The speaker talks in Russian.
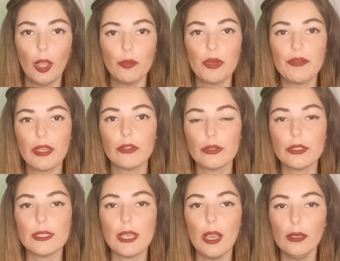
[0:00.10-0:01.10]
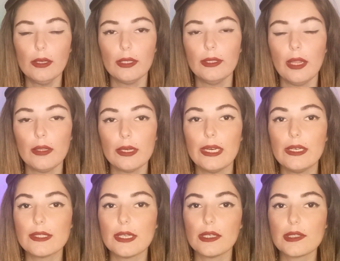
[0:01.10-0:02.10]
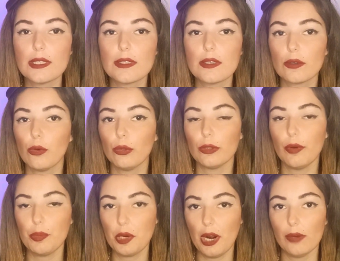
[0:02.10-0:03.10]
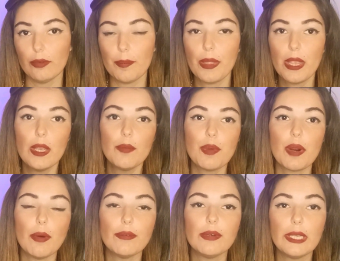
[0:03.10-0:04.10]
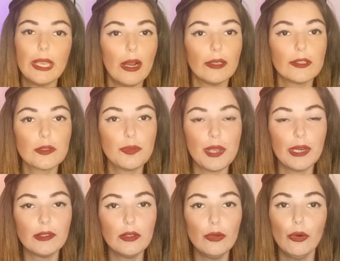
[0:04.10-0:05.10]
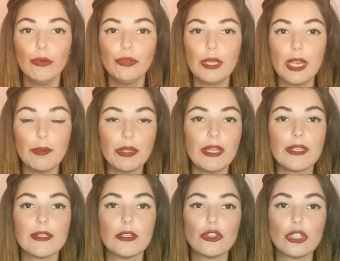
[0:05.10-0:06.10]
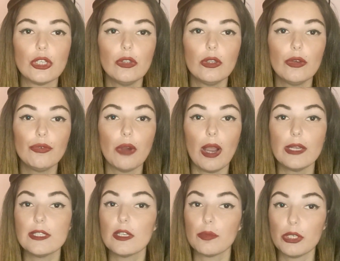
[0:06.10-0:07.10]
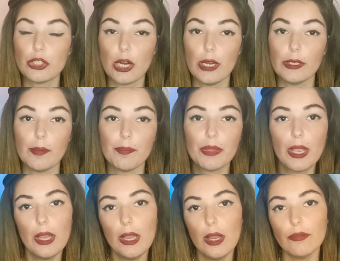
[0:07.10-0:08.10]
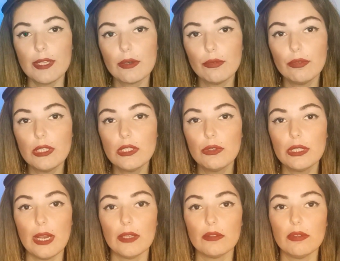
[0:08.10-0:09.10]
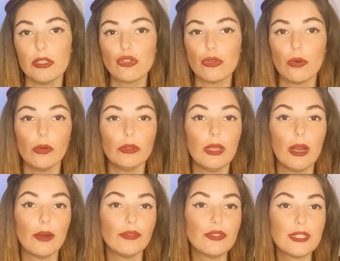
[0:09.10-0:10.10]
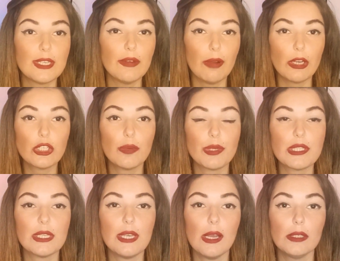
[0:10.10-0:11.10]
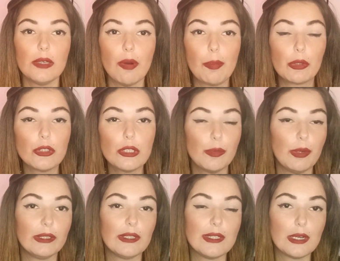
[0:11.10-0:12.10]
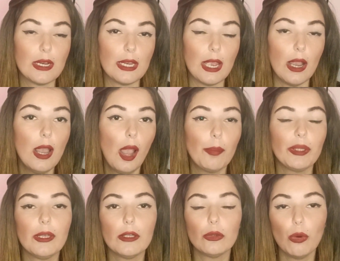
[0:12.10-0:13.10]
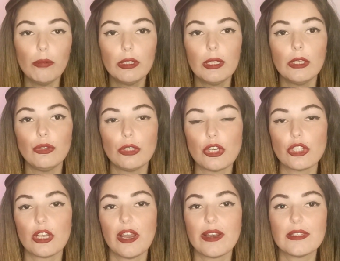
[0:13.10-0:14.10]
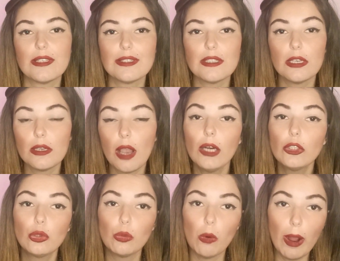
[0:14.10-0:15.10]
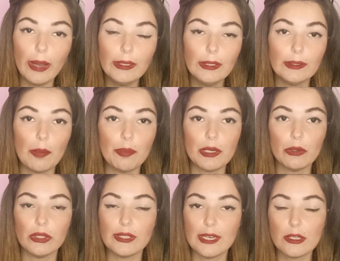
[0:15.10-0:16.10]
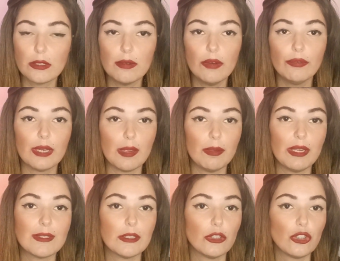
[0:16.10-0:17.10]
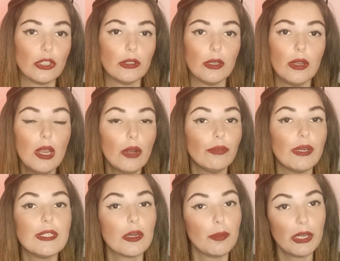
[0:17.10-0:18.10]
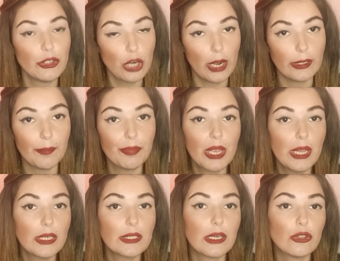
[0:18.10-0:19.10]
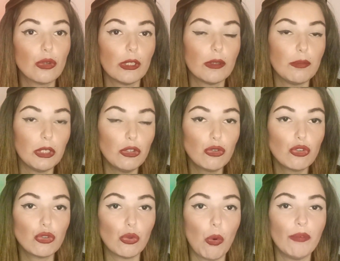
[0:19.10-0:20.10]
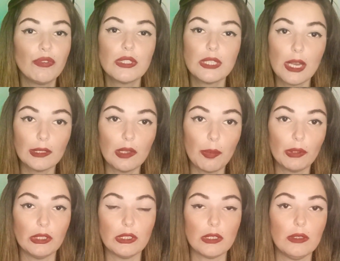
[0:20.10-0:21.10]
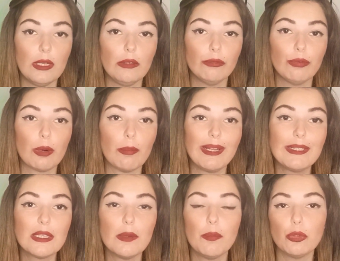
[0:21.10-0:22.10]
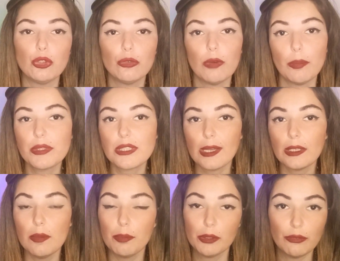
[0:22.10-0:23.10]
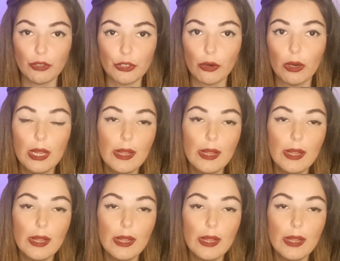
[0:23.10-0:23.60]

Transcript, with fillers: Привет, друзья! Канал «Реализация законного права. Правовые аспекты временной защиты в Азербайджане». В этом видео я отвечу на все ваши постоянные вопросы в этой стране. Подготовленное юридическое разъяснение актуально на период действия временной защиты в Азербайджане. Сразу отмечу, что вся дополнительная информация будет в описании под видео.